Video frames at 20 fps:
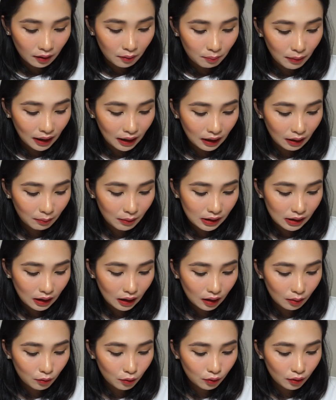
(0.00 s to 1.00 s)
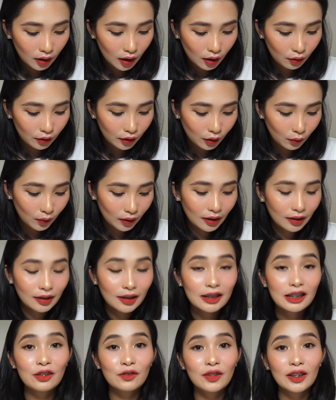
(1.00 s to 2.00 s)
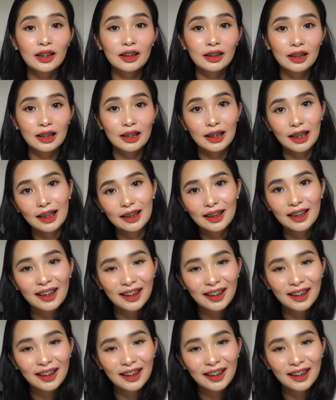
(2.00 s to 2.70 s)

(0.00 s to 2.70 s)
Bale, mas nakamura ako ng 170 yen,